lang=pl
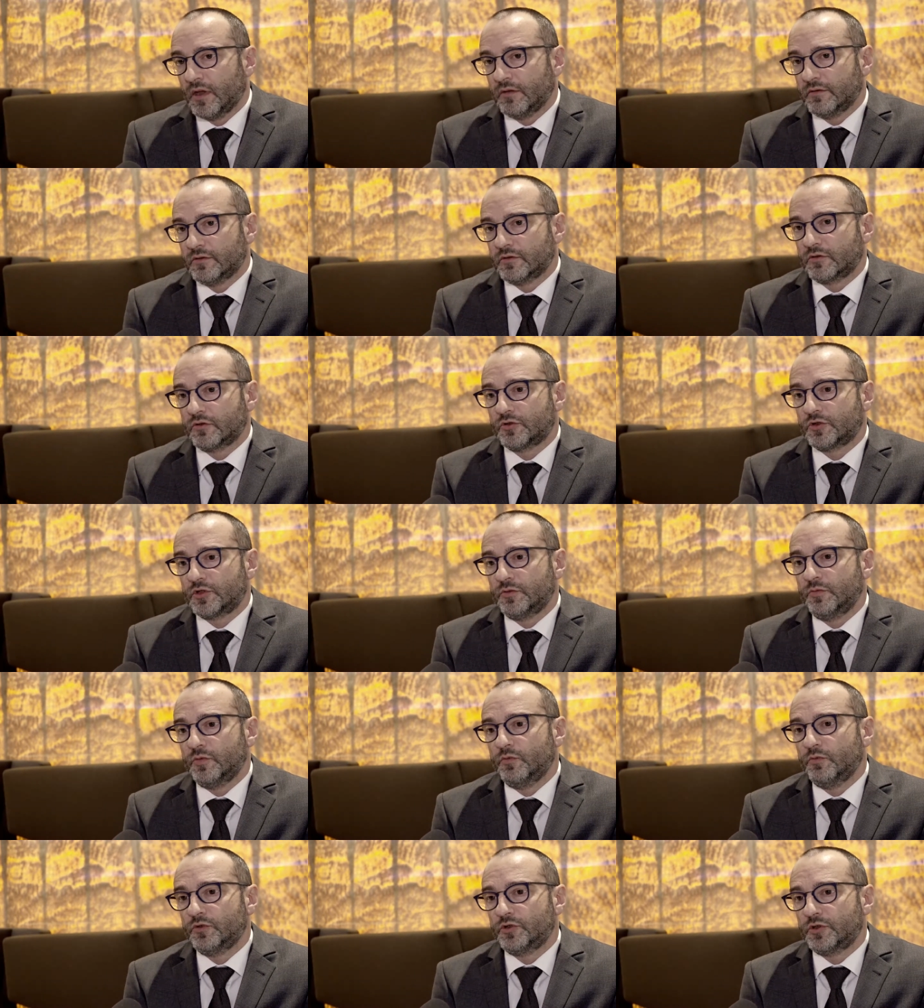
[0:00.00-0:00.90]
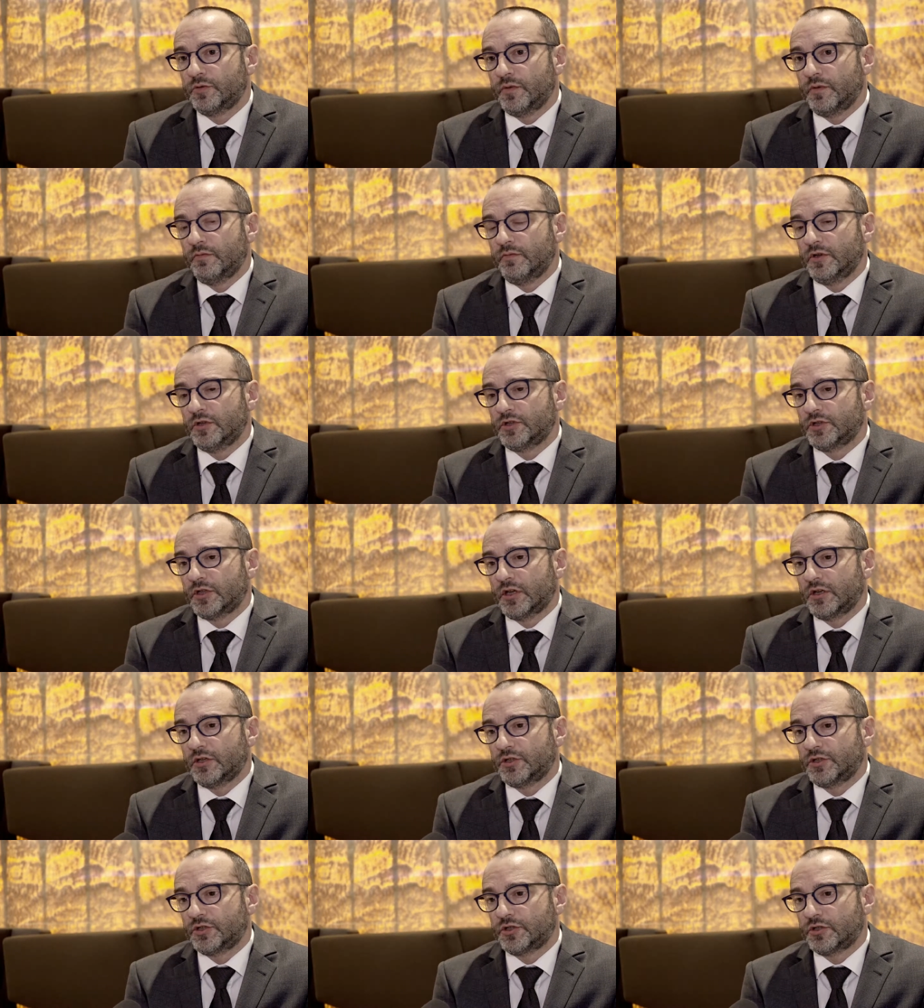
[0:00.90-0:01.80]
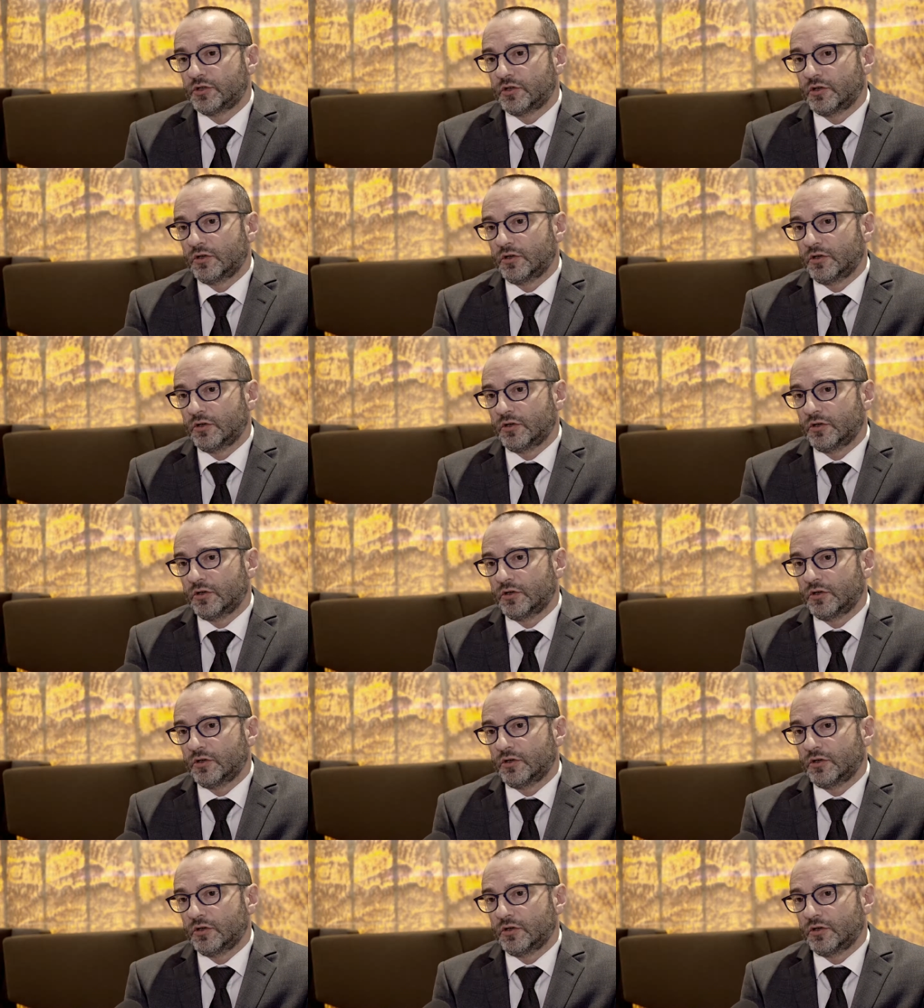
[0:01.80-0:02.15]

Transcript: W związku z czym my musimy mieć też